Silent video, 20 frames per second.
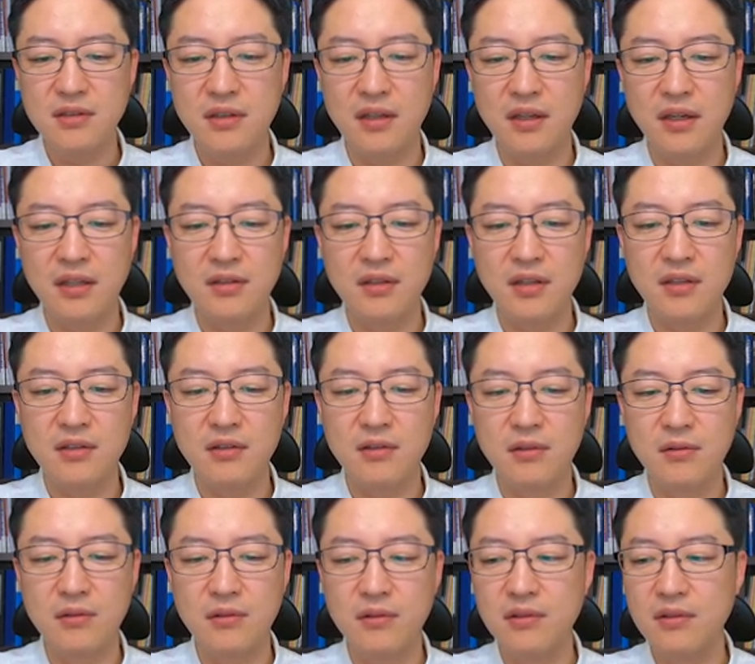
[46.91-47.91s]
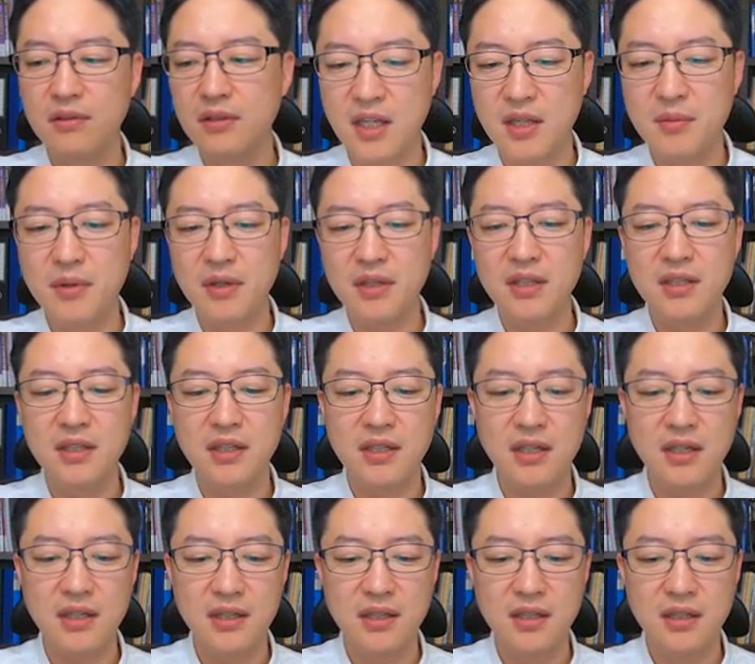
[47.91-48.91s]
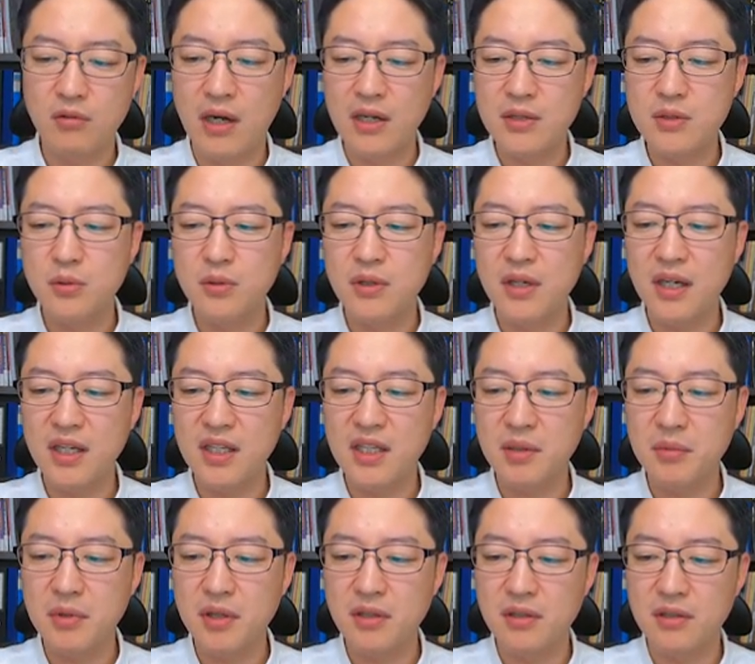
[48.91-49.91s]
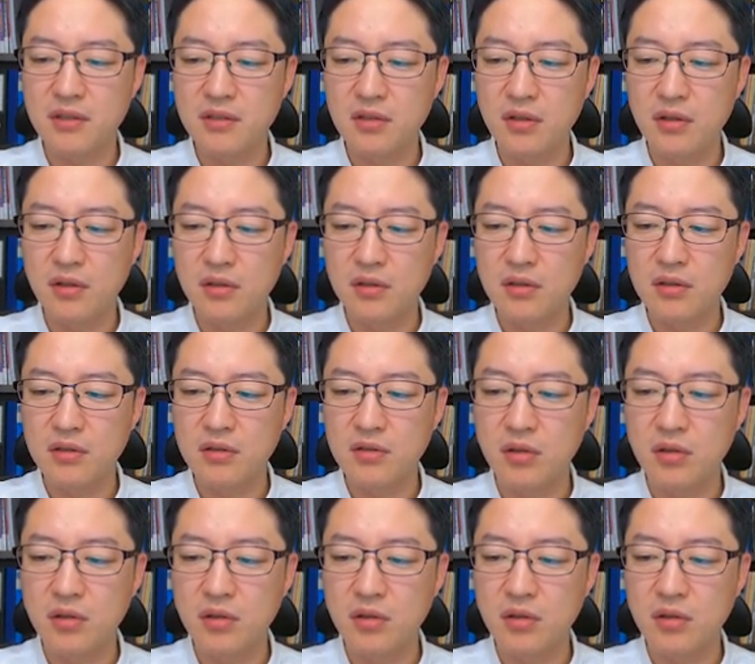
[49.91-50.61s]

네, 안 되는 거고 내리막길이니까 과속을 하게 되면 저